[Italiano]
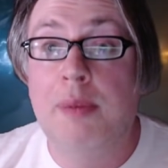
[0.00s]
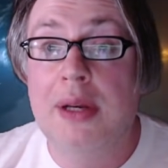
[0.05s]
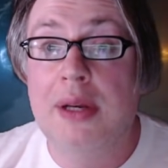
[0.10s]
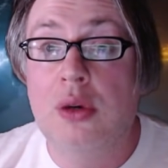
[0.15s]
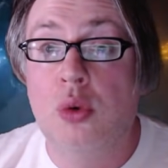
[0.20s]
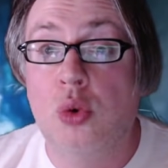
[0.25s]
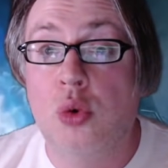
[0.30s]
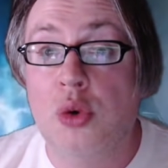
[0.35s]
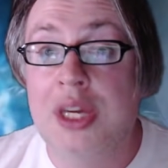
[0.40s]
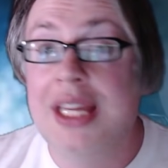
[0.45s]
per
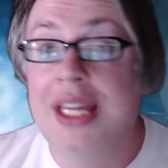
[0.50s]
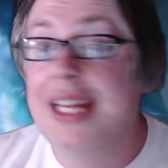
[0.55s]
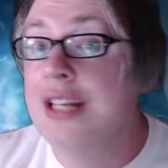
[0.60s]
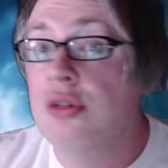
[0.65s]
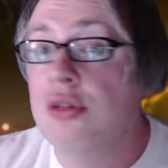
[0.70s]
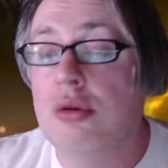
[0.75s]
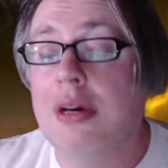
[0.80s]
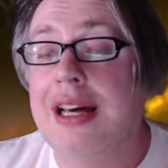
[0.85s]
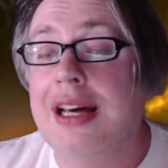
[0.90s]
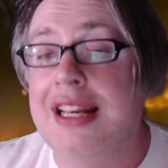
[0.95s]
cui il
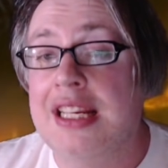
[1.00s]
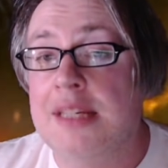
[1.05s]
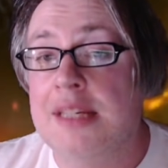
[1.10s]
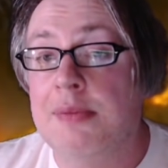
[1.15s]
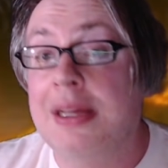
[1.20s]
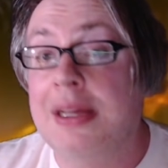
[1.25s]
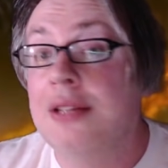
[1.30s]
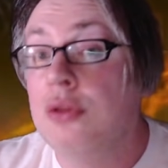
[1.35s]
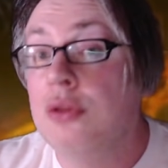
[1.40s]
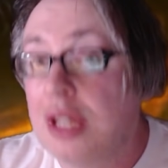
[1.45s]
suo
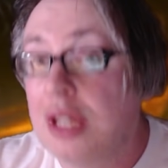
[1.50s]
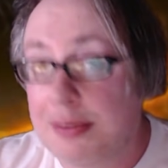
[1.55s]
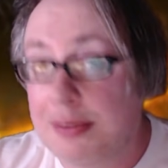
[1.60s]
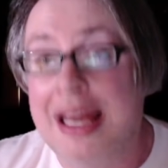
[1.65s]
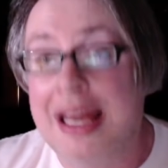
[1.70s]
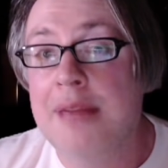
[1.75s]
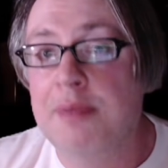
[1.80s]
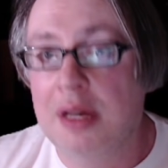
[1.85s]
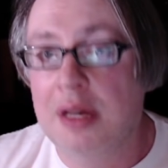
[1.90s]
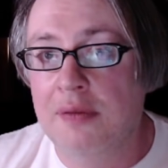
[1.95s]
carisma non è
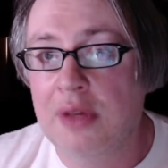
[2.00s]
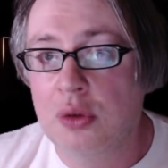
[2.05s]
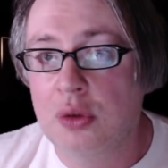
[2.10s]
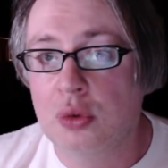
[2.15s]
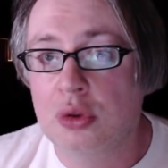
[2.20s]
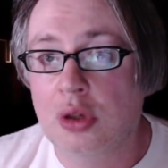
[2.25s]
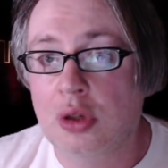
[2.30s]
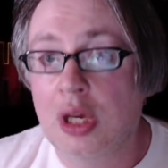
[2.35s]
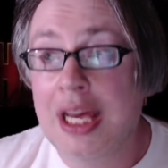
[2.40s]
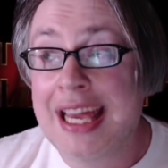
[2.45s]
mai
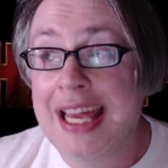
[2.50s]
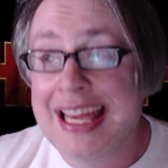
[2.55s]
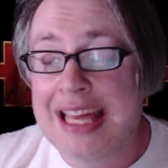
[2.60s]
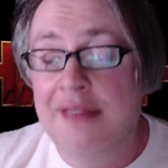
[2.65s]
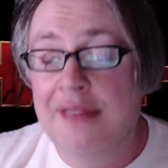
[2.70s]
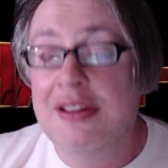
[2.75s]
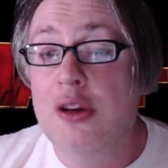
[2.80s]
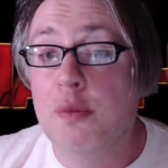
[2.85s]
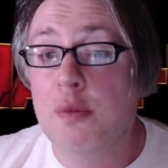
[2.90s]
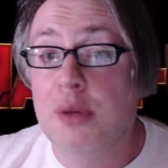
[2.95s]
pervenuto, e
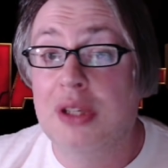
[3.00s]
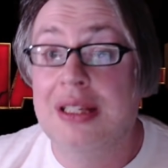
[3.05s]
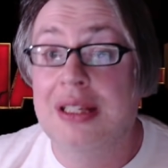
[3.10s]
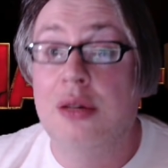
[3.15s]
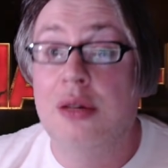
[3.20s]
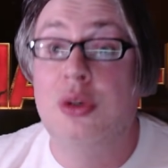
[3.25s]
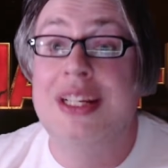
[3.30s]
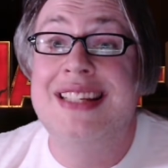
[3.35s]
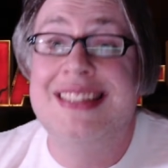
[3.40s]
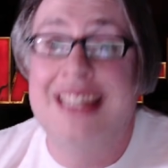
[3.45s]
avere un
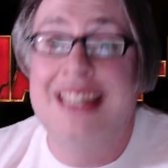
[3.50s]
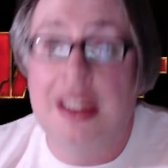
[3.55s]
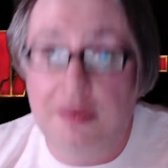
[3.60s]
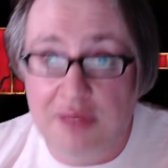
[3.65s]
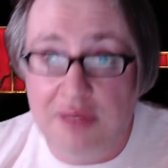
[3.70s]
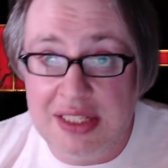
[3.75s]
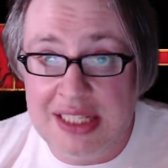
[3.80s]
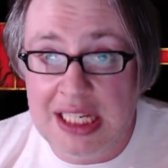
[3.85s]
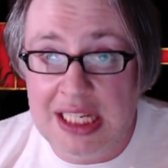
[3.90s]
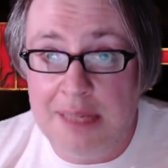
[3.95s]
protagonista
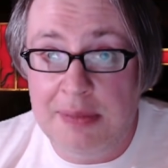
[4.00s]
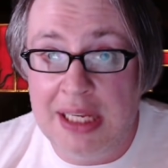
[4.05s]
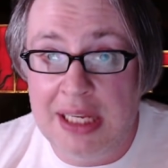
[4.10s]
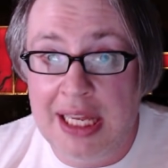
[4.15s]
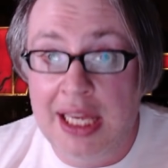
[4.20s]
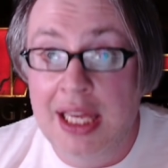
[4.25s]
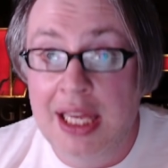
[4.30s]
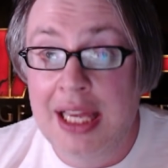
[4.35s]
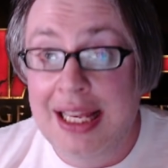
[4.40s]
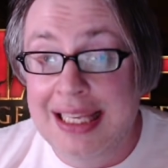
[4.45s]

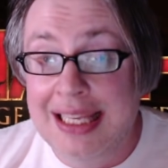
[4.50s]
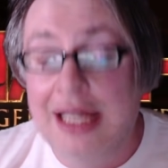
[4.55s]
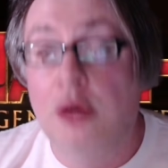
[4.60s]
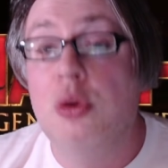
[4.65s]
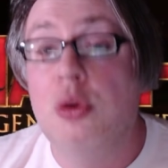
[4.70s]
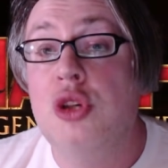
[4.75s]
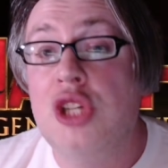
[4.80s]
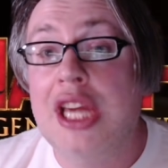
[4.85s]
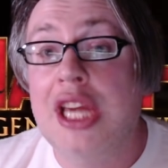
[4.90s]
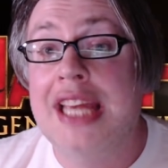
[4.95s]
invisibile, la cui
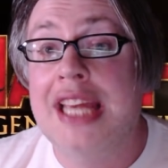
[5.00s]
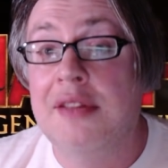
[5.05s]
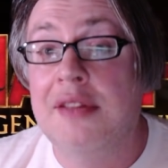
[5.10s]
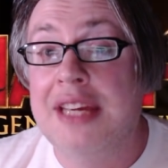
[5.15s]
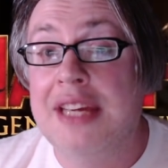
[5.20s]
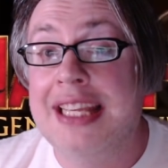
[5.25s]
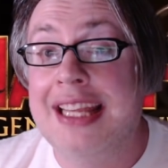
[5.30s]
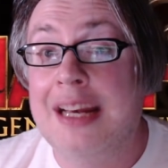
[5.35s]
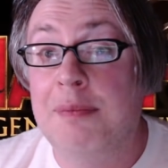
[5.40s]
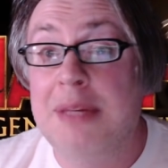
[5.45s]
scena
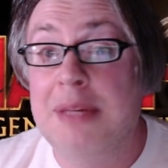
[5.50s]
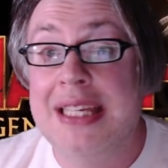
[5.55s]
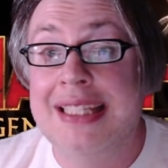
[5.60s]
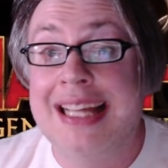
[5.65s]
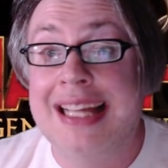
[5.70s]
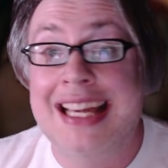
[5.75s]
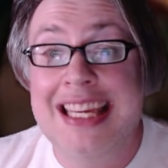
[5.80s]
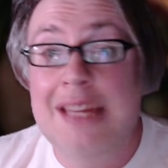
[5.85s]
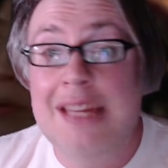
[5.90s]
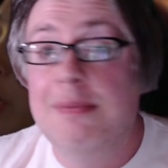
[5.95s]
viene
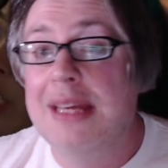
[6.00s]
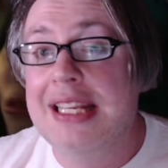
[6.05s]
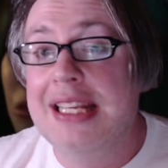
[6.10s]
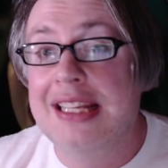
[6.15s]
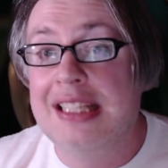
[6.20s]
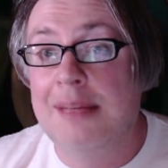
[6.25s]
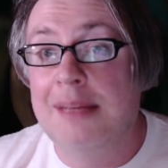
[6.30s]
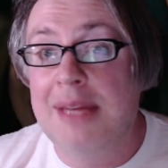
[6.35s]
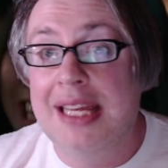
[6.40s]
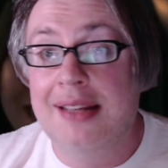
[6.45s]
rapita
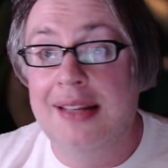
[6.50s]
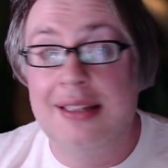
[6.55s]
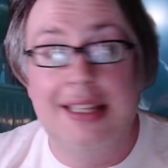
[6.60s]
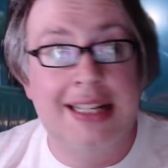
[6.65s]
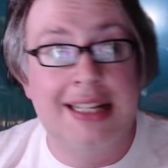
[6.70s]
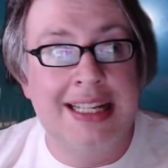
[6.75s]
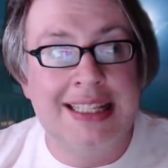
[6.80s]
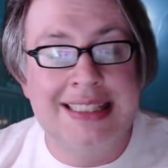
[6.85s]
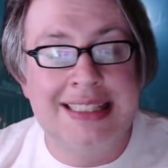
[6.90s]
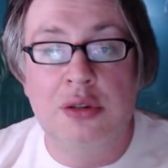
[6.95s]
immediatamente
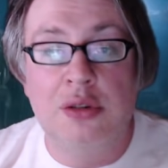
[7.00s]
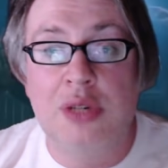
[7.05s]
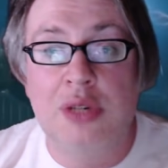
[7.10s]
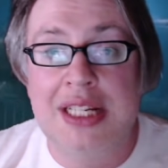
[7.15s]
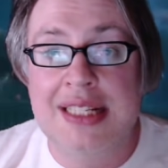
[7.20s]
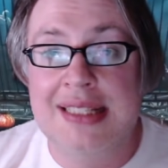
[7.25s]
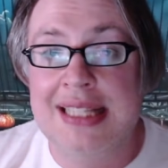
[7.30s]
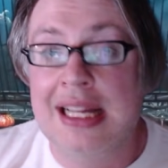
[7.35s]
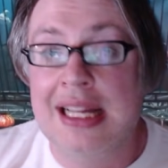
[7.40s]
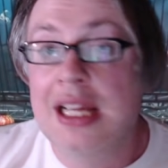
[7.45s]

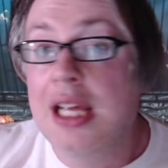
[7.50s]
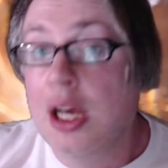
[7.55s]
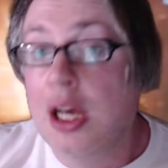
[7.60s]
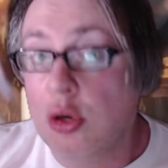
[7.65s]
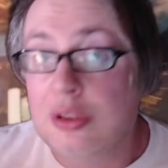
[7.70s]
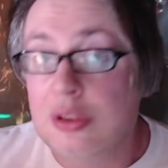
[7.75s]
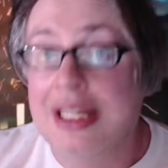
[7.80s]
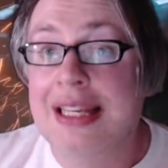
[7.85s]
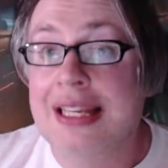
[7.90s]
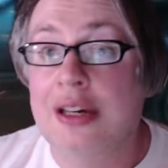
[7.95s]
dall'antagonista
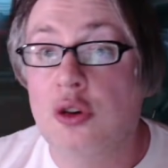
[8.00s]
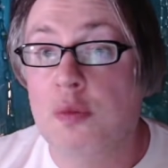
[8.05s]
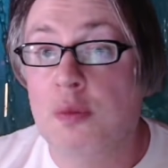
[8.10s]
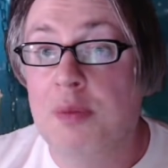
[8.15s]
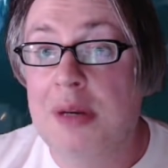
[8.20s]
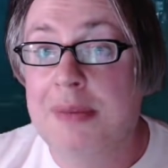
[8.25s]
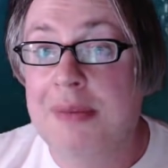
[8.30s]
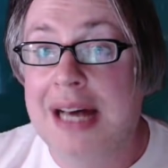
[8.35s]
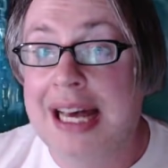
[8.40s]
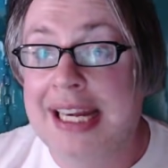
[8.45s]
o dalla
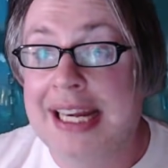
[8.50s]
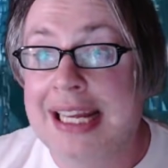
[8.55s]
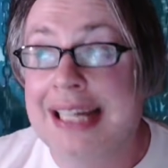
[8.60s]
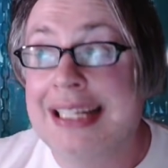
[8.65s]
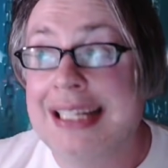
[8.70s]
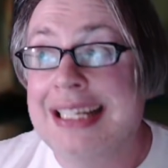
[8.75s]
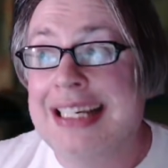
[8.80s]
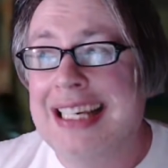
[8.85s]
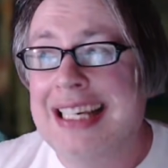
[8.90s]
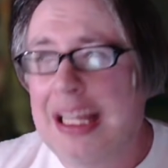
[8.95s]
comprimaria,
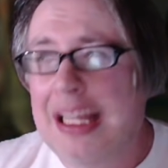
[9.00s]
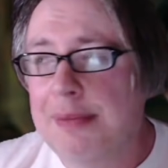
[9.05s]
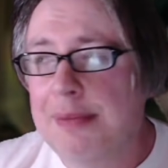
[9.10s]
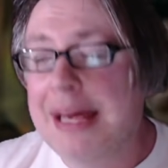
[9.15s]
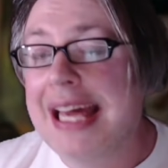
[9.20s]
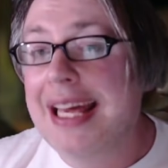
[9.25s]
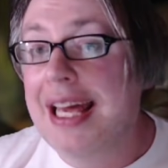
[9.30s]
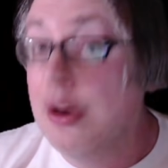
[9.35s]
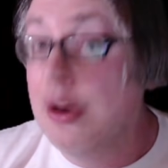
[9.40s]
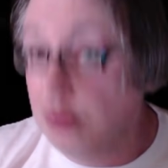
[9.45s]

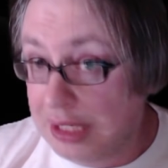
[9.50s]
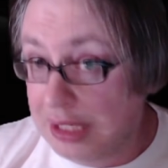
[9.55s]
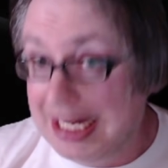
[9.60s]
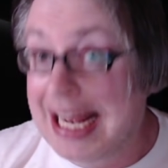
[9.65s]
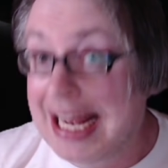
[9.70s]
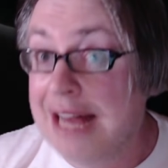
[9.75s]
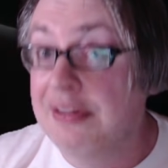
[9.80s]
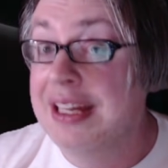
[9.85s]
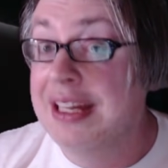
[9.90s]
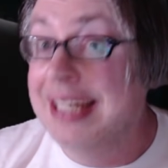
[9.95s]
beh, è un
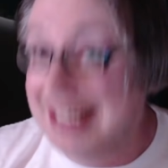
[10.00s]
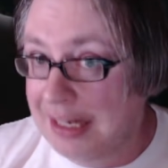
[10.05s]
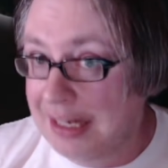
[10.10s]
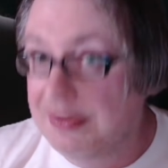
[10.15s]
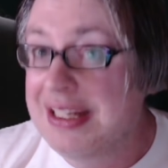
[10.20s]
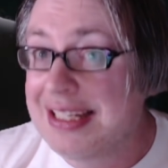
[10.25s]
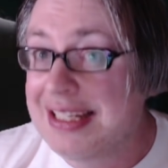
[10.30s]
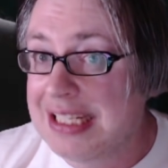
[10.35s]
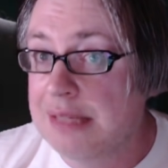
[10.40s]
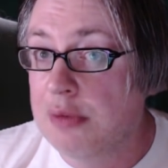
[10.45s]
grave,
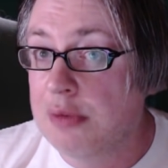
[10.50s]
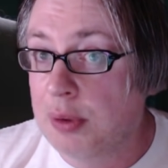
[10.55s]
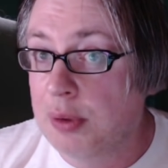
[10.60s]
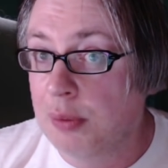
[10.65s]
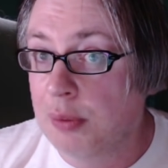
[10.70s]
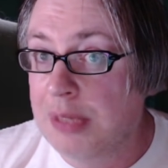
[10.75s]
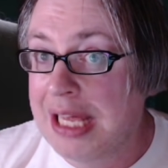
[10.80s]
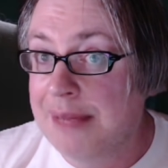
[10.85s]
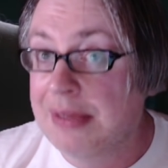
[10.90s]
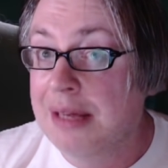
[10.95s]
gravissimo
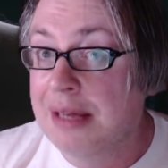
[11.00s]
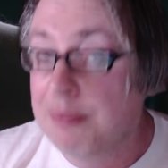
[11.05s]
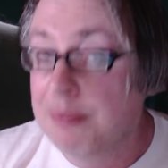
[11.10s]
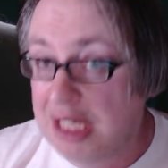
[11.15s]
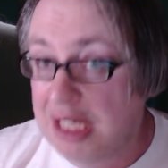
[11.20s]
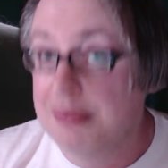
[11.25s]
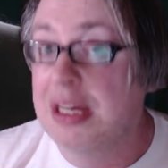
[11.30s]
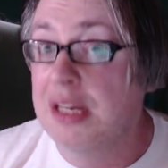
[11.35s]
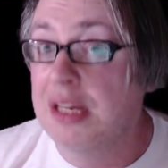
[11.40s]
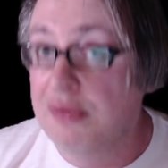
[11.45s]
problema per
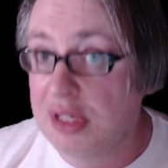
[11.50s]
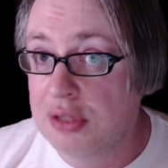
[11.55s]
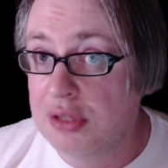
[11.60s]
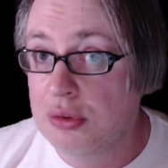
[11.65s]
i Marvel